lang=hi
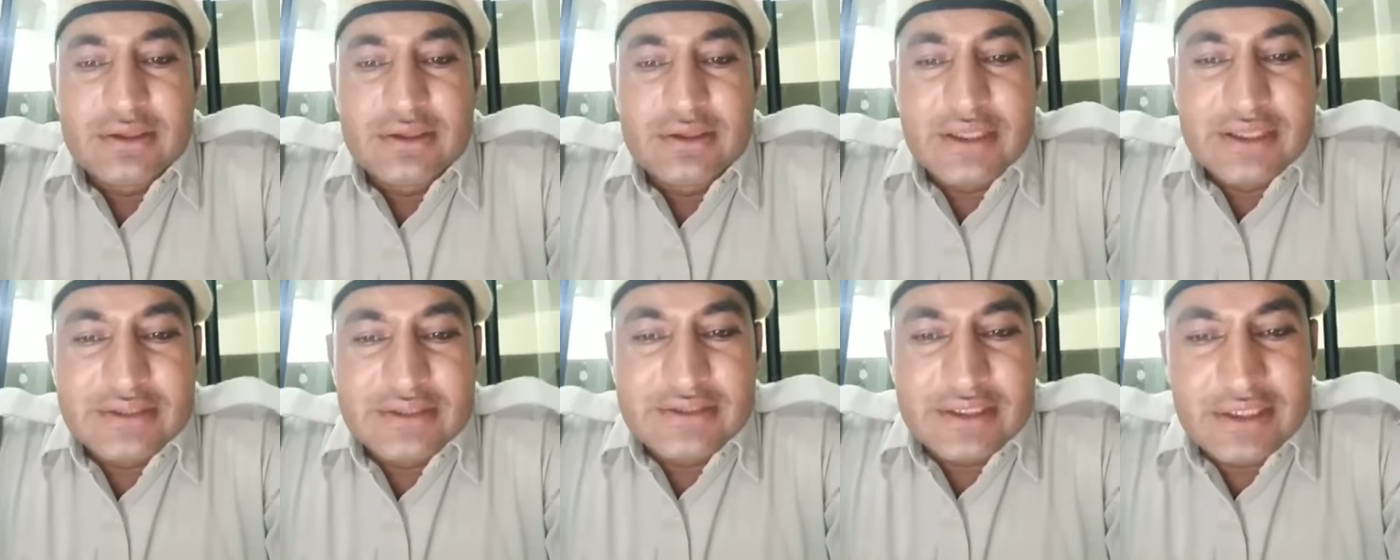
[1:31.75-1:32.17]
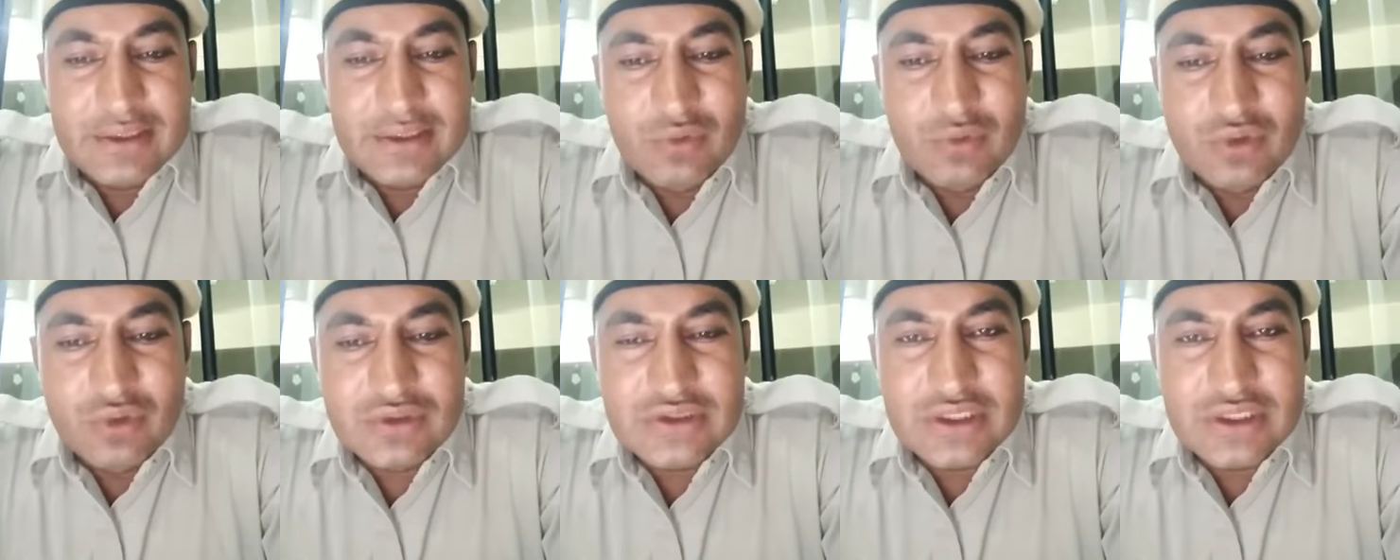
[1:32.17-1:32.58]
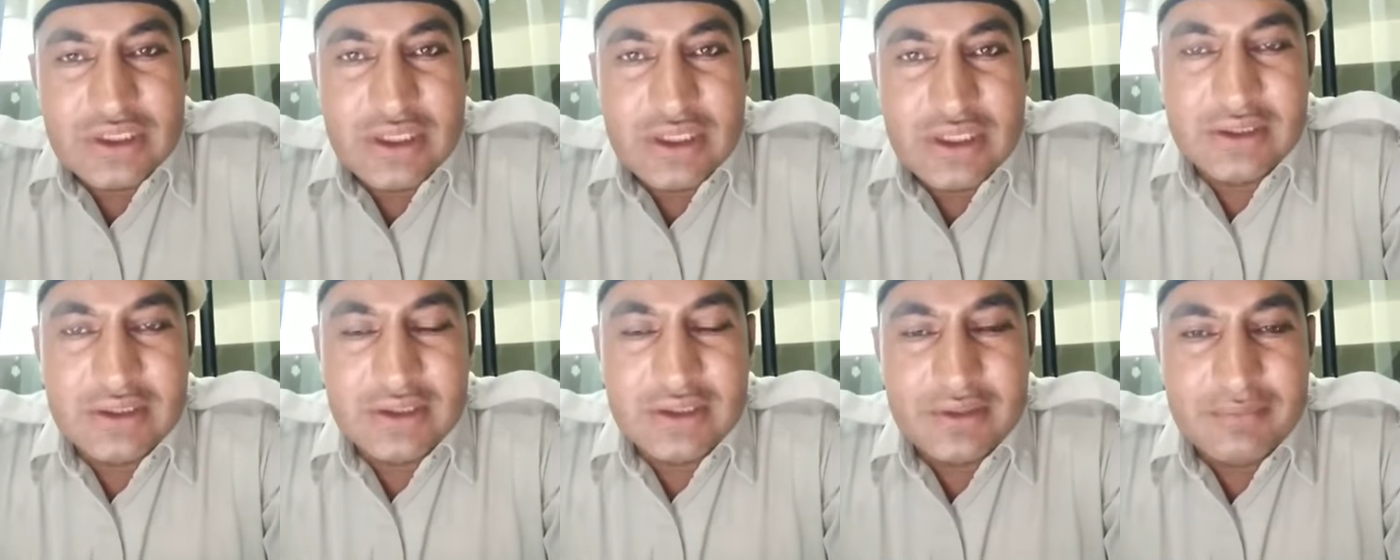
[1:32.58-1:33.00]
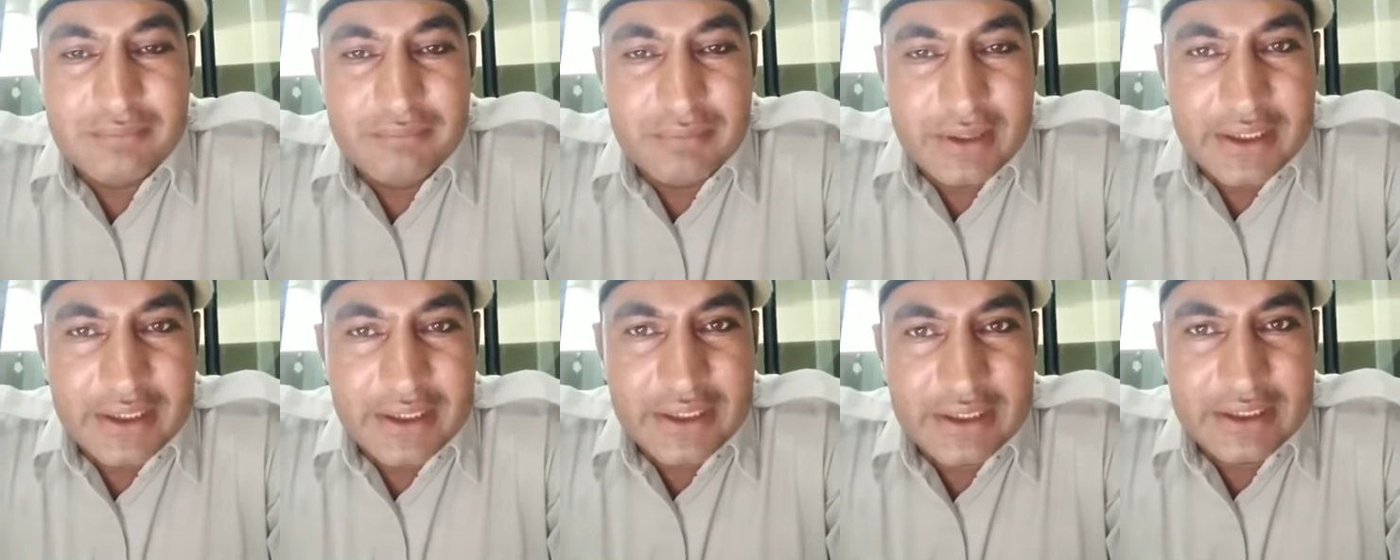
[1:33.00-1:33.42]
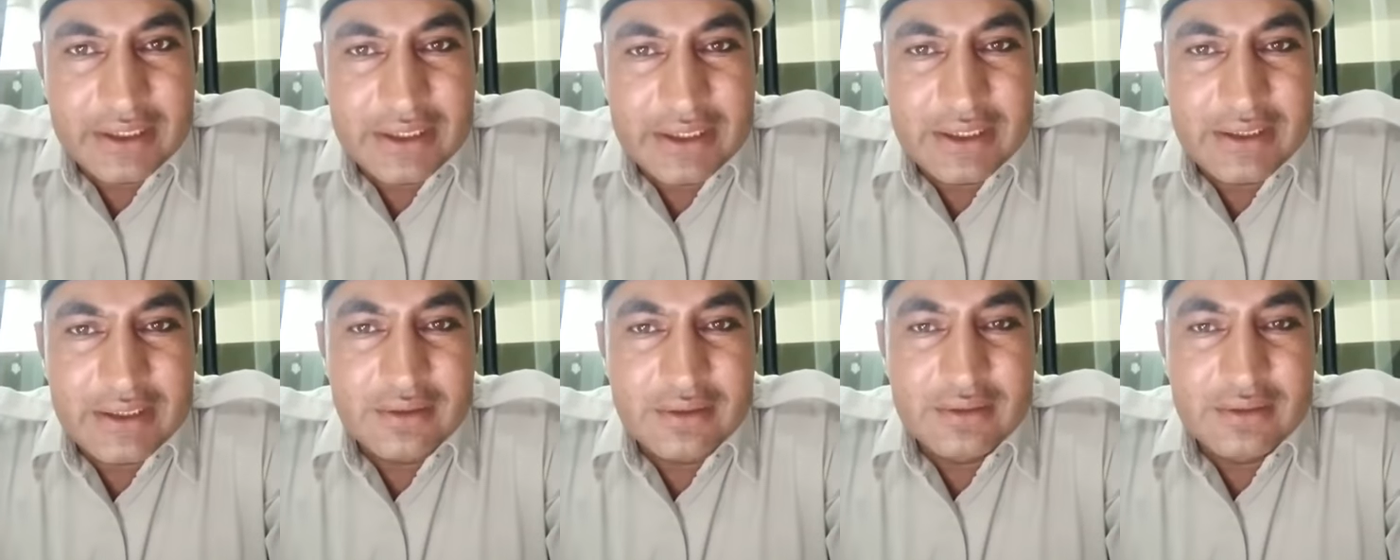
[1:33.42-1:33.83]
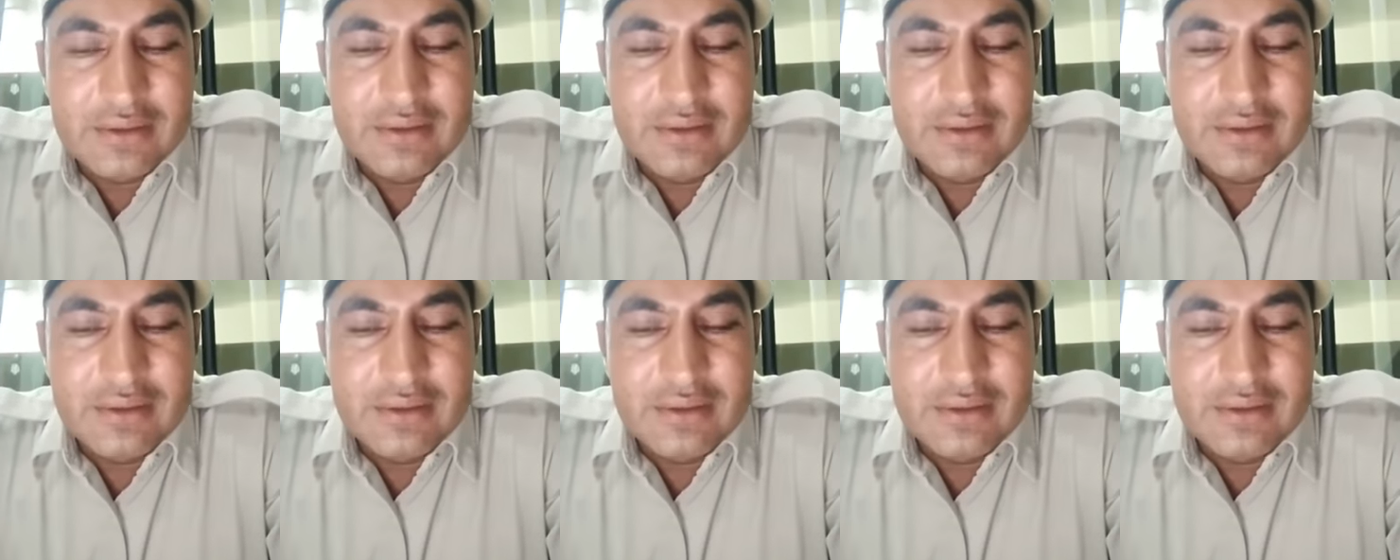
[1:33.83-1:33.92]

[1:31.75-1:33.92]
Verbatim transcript: जैसे ही वो चलान भरेंगे